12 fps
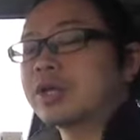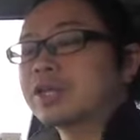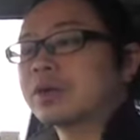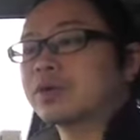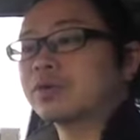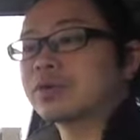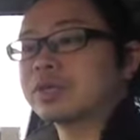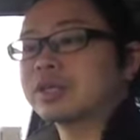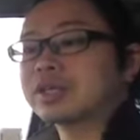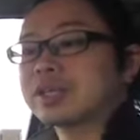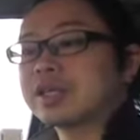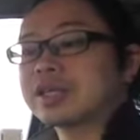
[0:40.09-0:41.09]
でこの
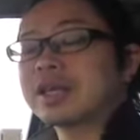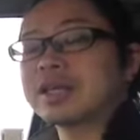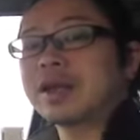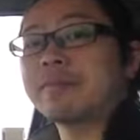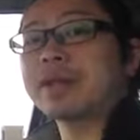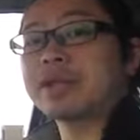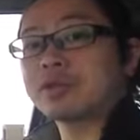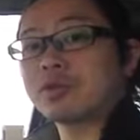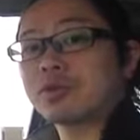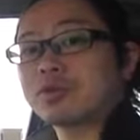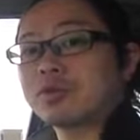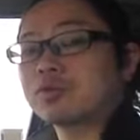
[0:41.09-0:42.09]
金銭的な
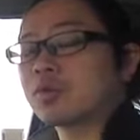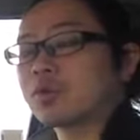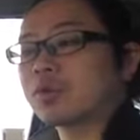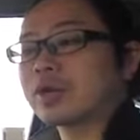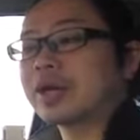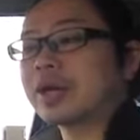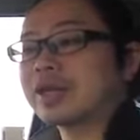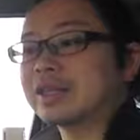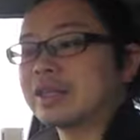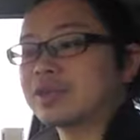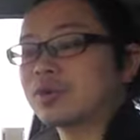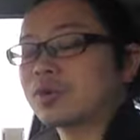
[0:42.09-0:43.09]
メリットっていうところから入っ
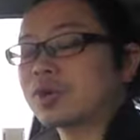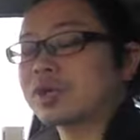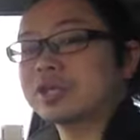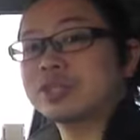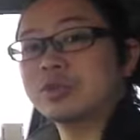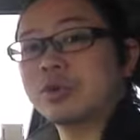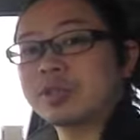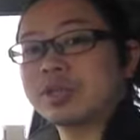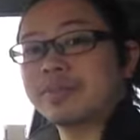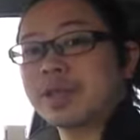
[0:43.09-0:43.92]
ているところが非常に、